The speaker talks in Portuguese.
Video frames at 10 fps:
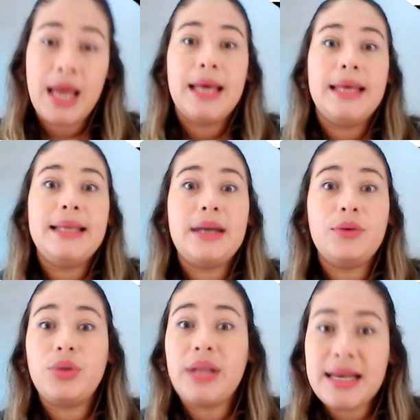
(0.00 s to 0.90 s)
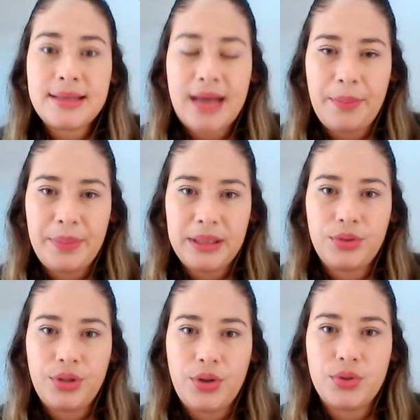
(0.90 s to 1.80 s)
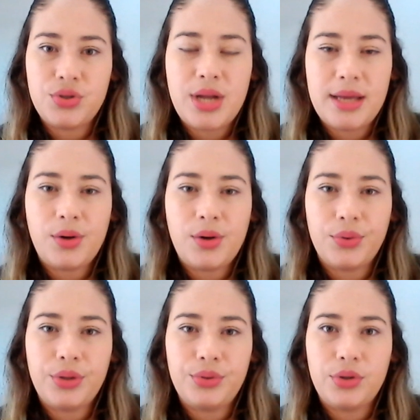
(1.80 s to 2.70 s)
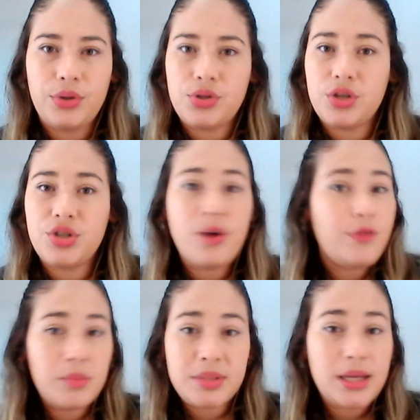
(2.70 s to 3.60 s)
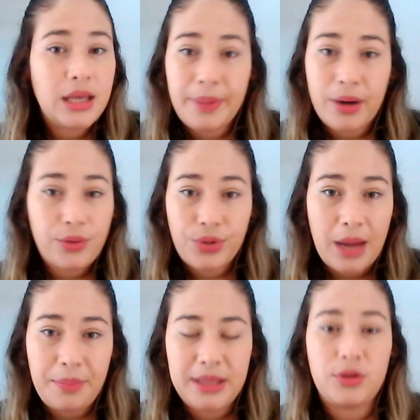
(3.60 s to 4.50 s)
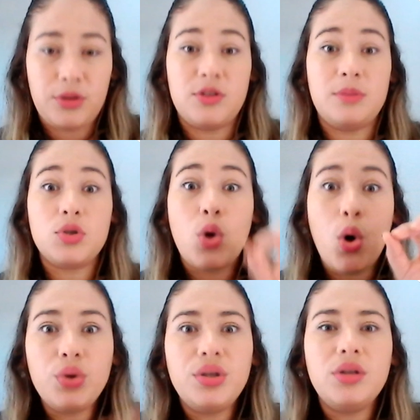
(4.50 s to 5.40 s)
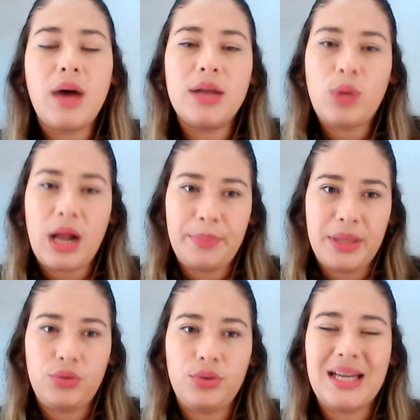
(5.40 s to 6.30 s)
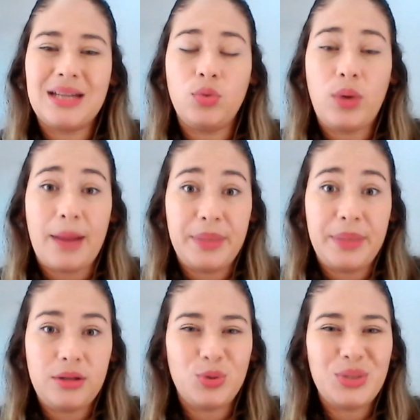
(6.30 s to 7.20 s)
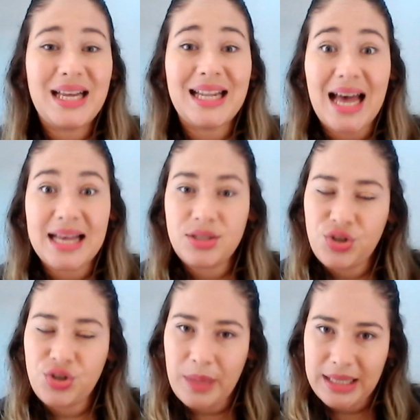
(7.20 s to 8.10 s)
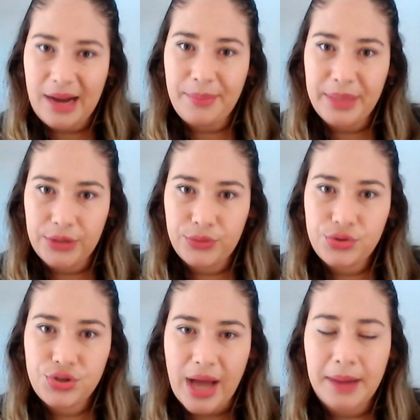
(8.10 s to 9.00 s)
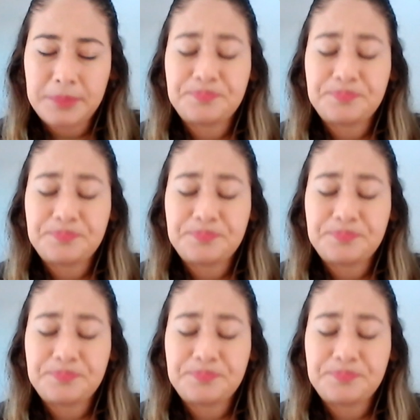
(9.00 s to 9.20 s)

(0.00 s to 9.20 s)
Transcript: Então, nesse capítulo de hoje, nesse conteúdo de hoje, nós não vamos seguir para outro capítulo. Nós vamos continuar no capítulo de, no capítulo de classes de medicamentos, tá?